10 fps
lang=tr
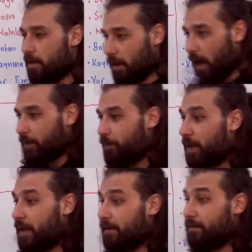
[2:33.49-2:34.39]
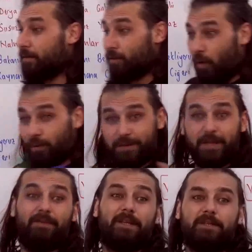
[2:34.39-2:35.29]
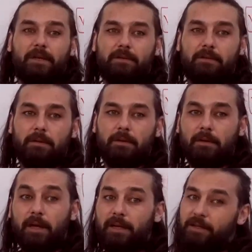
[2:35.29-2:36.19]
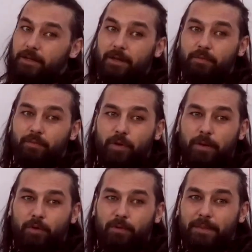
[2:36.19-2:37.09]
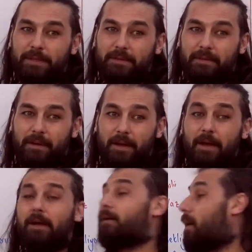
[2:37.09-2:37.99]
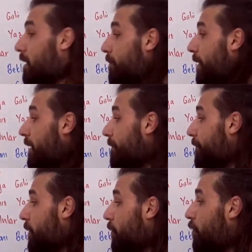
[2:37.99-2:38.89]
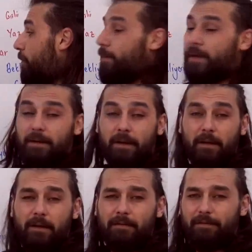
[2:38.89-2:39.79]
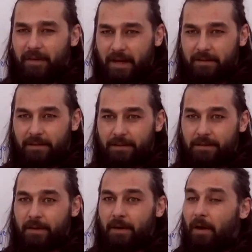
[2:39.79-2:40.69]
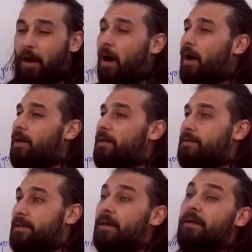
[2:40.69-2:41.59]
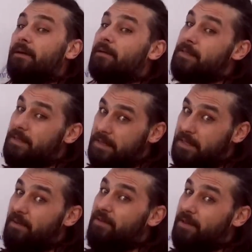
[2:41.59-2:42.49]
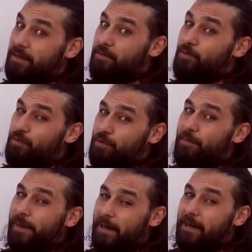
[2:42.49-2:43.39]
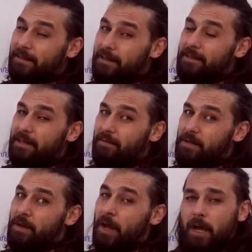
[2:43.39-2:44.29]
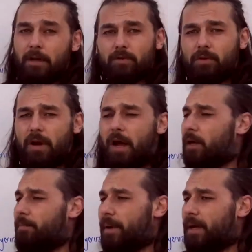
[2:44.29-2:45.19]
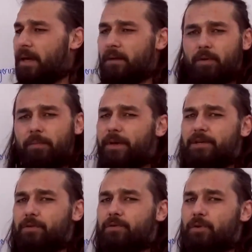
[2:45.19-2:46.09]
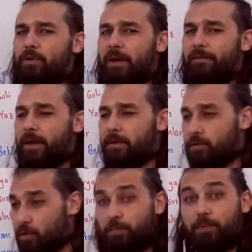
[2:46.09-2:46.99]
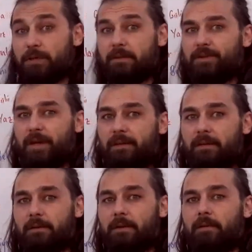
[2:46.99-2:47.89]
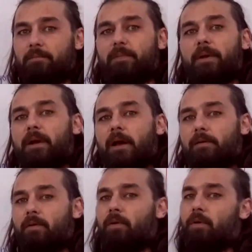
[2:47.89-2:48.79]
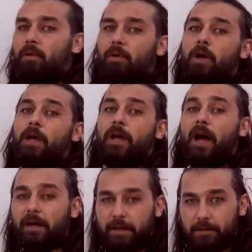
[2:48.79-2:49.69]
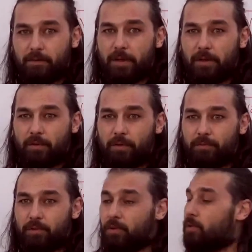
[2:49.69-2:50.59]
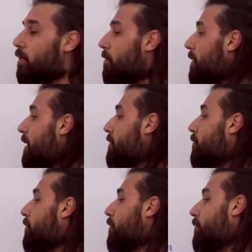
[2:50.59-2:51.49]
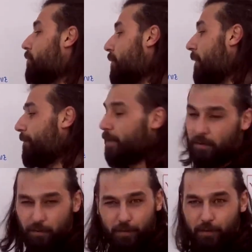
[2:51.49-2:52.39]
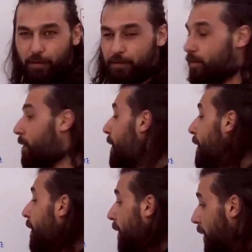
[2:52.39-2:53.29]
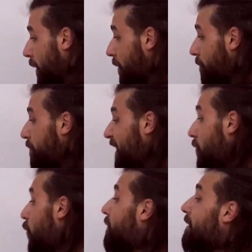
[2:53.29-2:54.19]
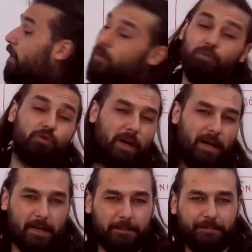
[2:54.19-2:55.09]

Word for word: Ragıp Bey geldiğinde de o sevinecektir. Lakin işler umduğu gibi olmaz. Ragıp Bey ölüm haberini verdirir. Ailesi sevinir. Üzülmenin aksine sevinir. Sonra Ragıp Bey gelir 15 gün sonra eve. Sürpriz diyecektir. Bir bakar. Oo, herkes düzenini kurmuştur. Millet onu gördüğüne üzülür. Bir odada üç ayna.